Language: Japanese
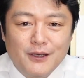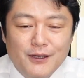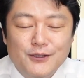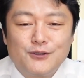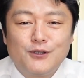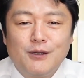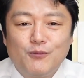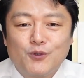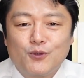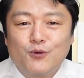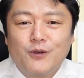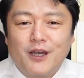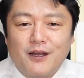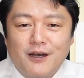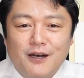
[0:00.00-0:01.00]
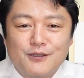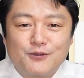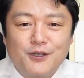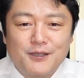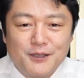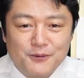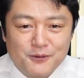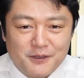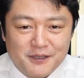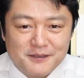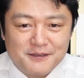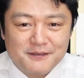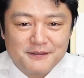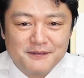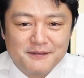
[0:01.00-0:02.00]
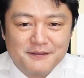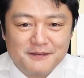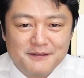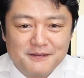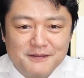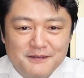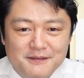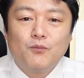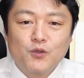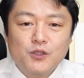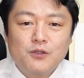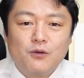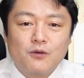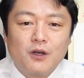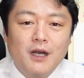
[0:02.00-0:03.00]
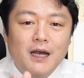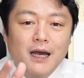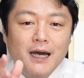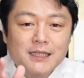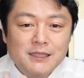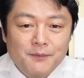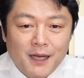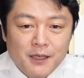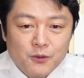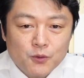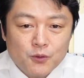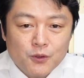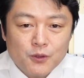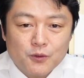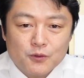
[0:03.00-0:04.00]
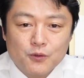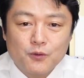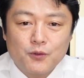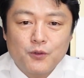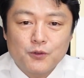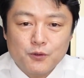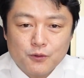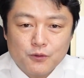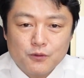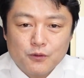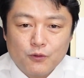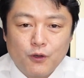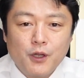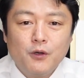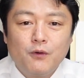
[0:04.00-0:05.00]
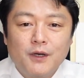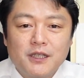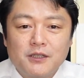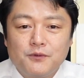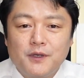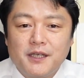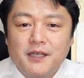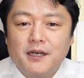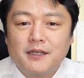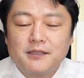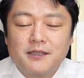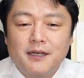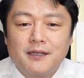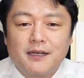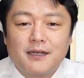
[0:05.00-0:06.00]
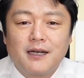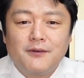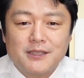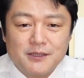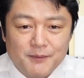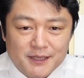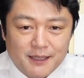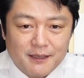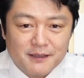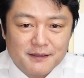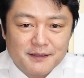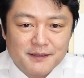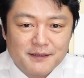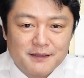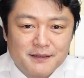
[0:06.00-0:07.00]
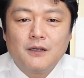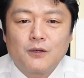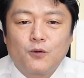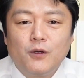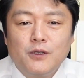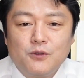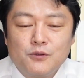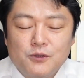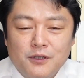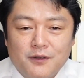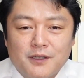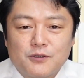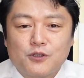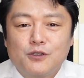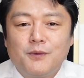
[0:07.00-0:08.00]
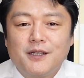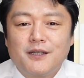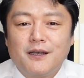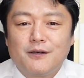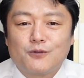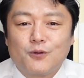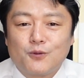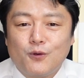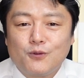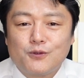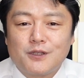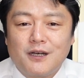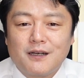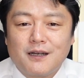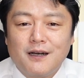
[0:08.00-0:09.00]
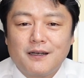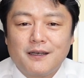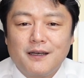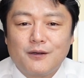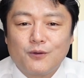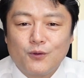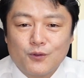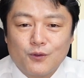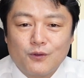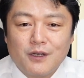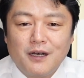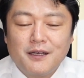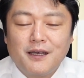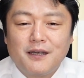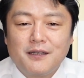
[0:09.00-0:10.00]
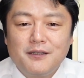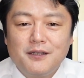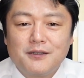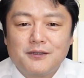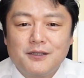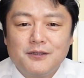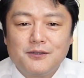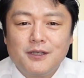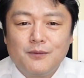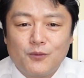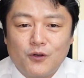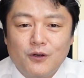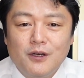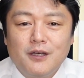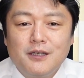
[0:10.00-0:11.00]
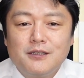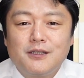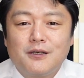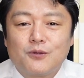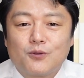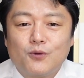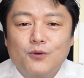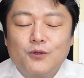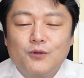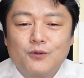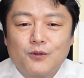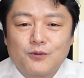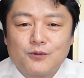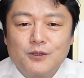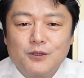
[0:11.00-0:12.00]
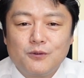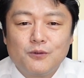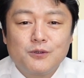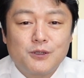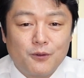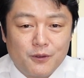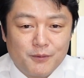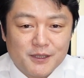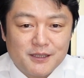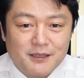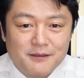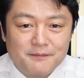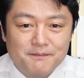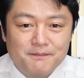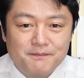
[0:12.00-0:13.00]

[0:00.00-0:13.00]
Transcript: いずれもどうやら外れたようです。もちろん、始まりの時のその予測、これを私は批判したりなんかはしません。これについては、筑波大学のドクター掛谷こと掛谷秀樹先生も以前同様のツイートをしておりました。